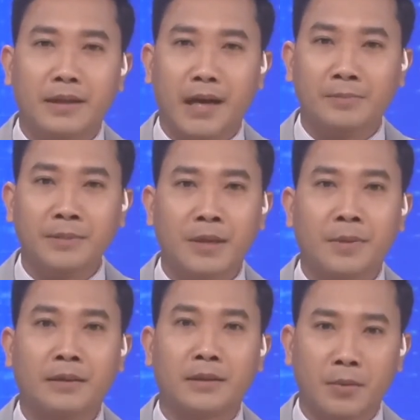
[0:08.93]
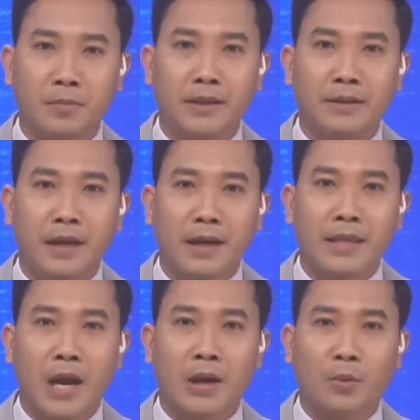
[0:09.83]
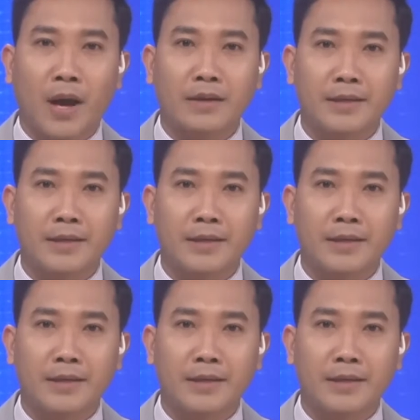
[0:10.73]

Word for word: khám chữa bệnh thông minh và quản